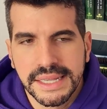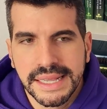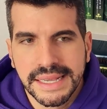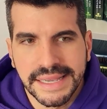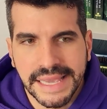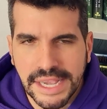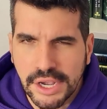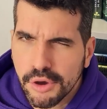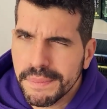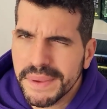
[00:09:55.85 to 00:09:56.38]

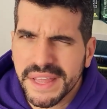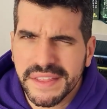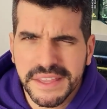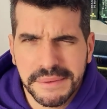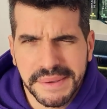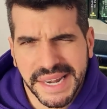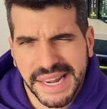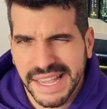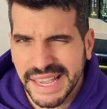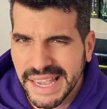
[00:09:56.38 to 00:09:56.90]
que copia
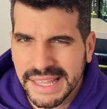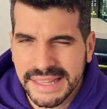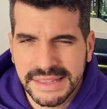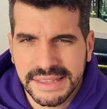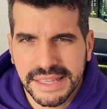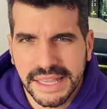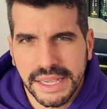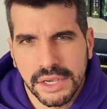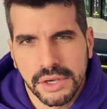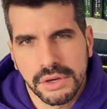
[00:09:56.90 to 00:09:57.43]

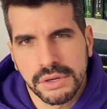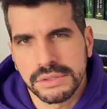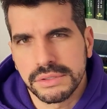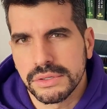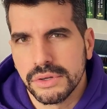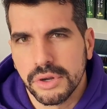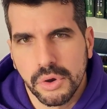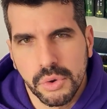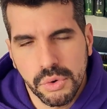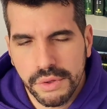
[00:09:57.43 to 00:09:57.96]
Divergente con
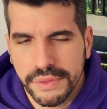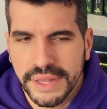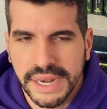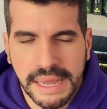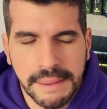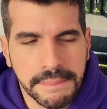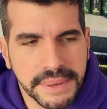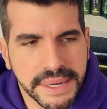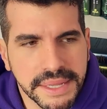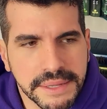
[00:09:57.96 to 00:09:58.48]
los Juegos del
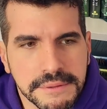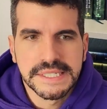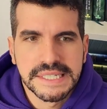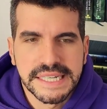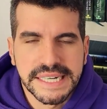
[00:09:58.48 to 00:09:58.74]
Hambre.